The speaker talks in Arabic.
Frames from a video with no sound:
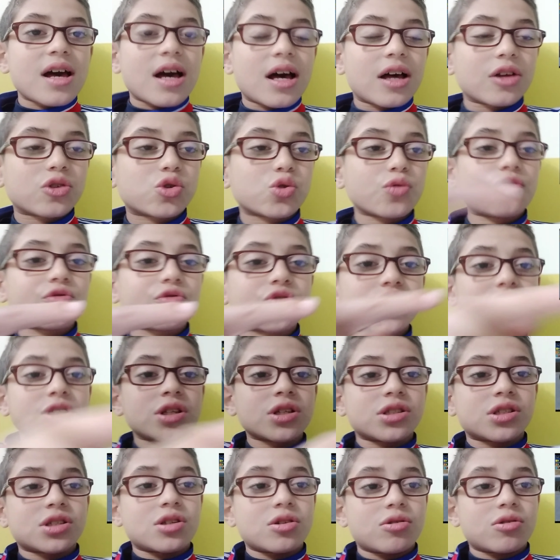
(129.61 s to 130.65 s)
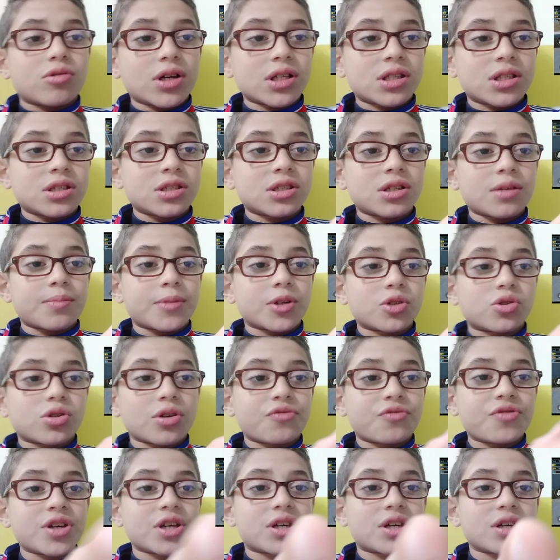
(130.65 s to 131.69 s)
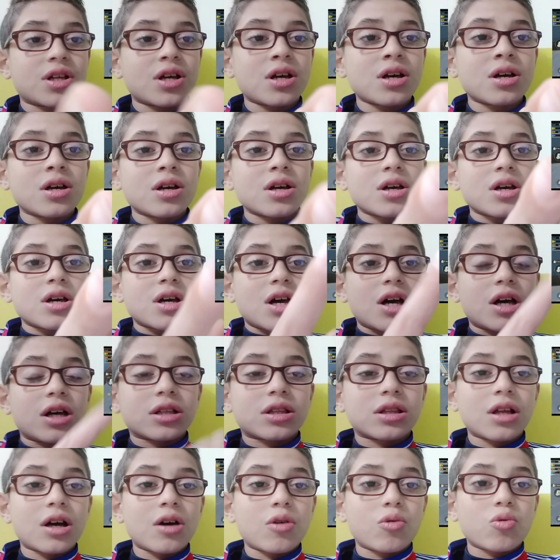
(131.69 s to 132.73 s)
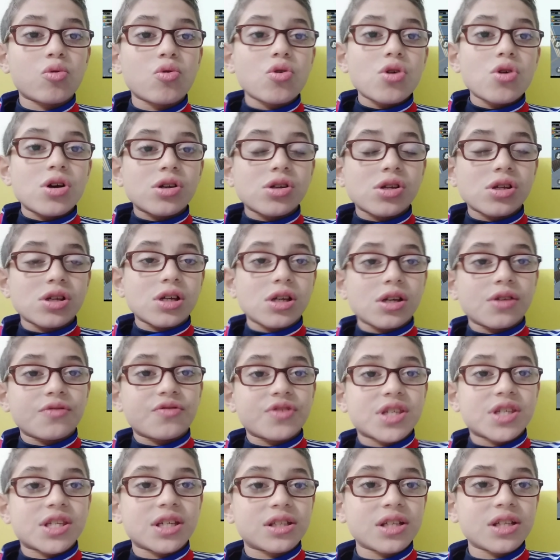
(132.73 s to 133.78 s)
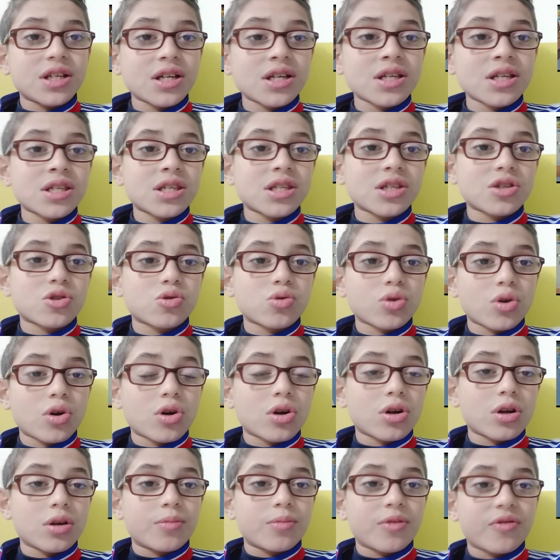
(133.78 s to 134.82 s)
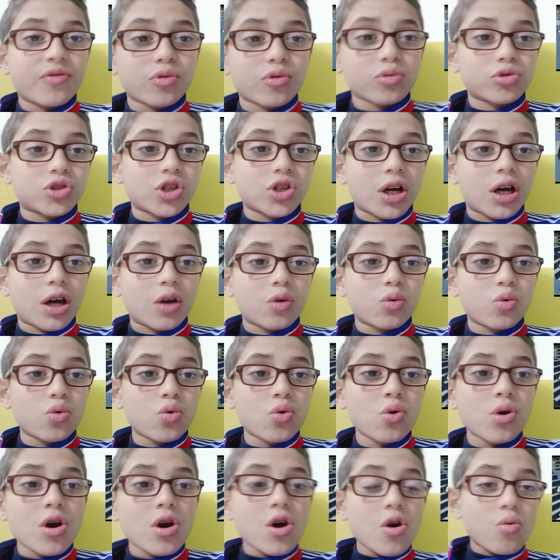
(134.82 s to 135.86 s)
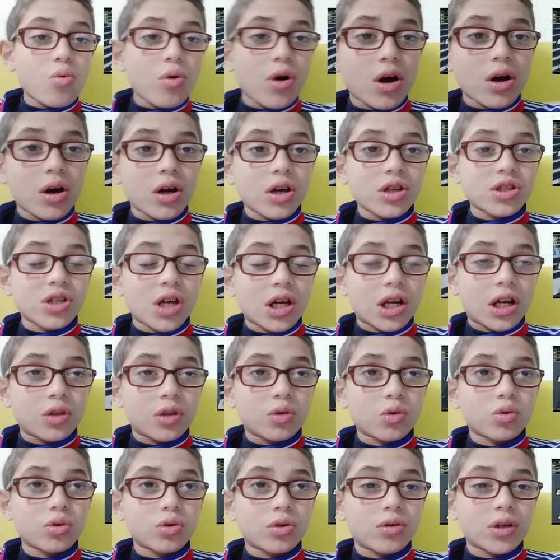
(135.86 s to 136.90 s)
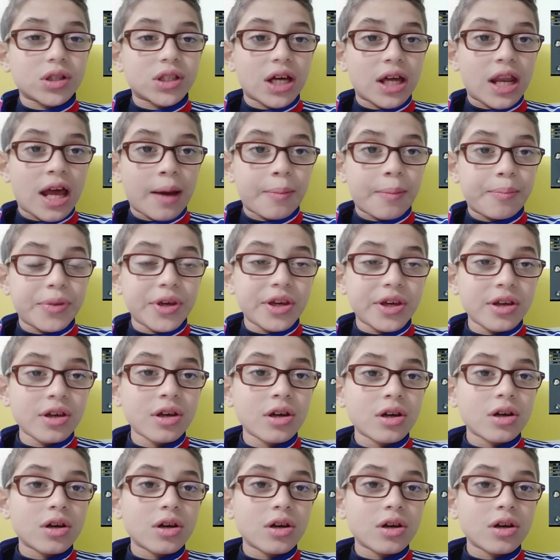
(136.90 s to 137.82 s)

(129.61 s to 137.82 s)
هتشوفوا في السيتنجز دلوقتي زي ما انتم شايفين كده هتلاقوا آه، في السيتنجز الزرار اللي المفروض تشغلوه ويظهر عندكم دلوقتي هلعب بيه